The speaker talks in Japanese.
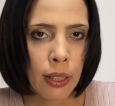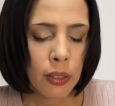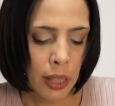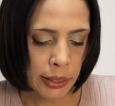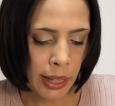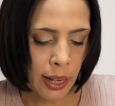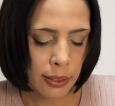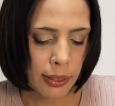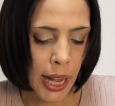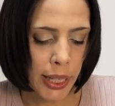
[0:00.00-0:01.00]
ただ、
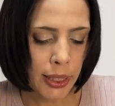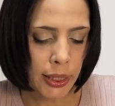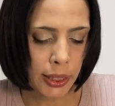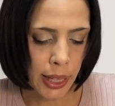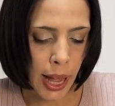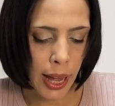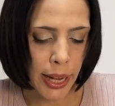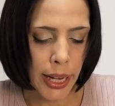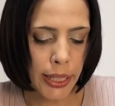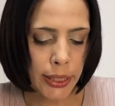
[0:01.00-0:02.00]
ナイキや
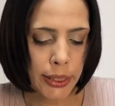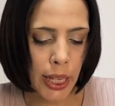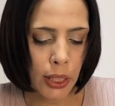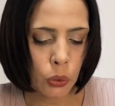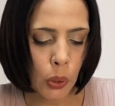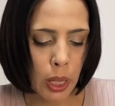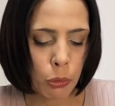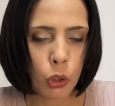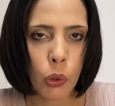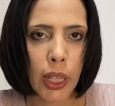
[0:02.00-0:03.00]

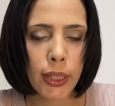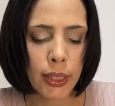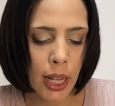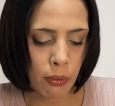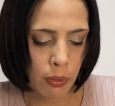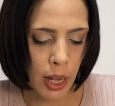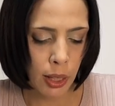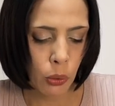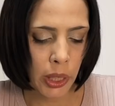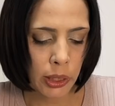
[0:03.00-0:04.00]
H&M の決断は、
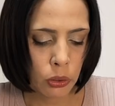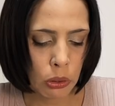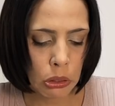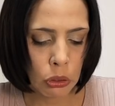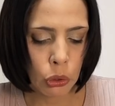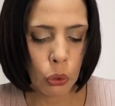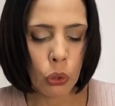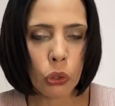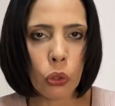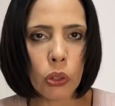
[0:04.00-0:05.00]
これ一つの
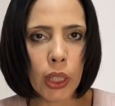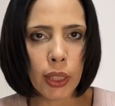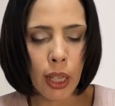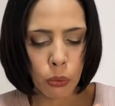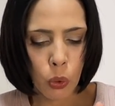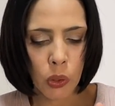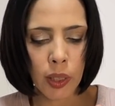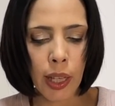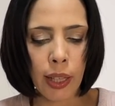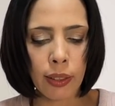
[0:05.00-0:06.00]
象徴的な動き
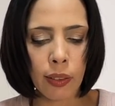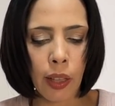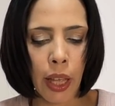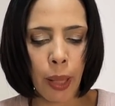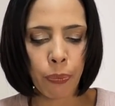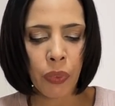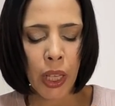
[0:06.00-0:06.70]
であって、